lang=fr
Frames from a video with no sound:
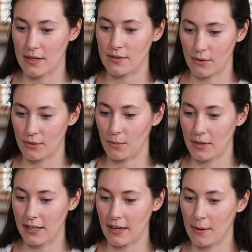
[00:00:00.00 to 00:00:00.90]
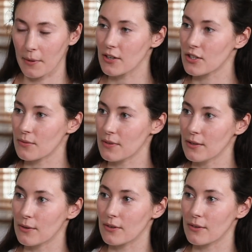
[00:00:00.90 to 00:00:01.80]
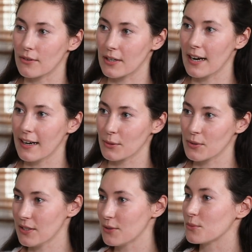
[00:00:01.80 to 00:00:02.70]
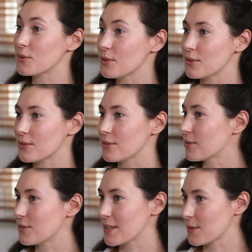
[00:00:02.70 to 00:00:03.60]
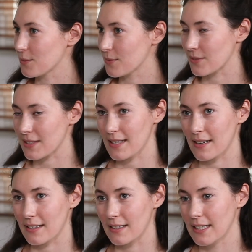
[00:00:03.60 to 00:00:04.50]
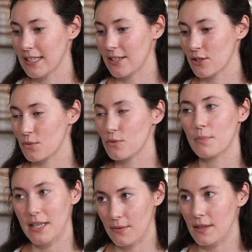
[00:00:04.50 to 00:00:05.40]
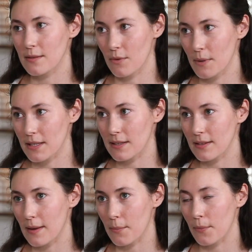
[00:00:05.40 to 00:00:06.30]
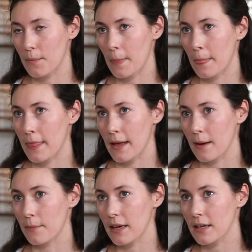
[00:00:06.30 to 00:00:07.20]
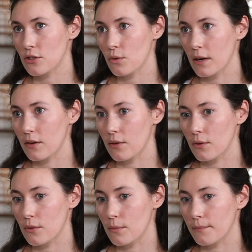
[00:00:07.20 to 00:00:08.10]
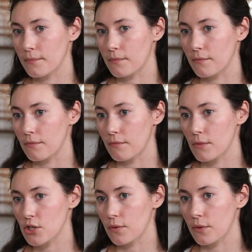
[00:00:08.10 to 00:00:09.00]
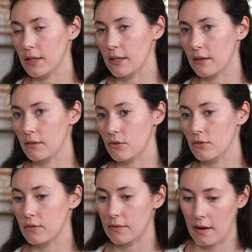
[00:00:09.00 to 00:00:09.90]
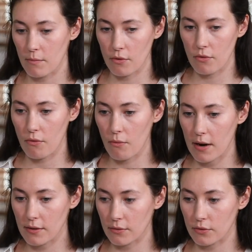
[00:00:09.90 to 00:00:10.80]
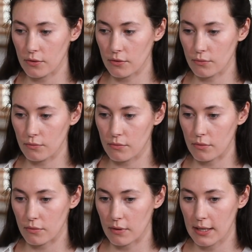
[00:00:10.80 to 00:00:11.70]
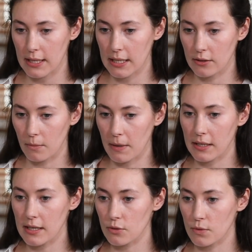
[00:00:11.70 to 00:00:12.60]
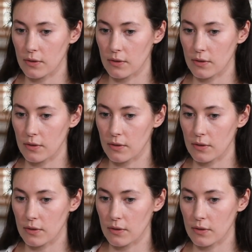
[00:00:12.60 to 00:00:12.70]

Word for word: master entrepreneuriat. Après, j'ai fait euh, galère aussi. Donc mm. euh, de toute façon, ça, tu passes forcément par cette étape. Après, je crois que moi, je venais de tellement loin dans le sens où dans le mannequinat, je me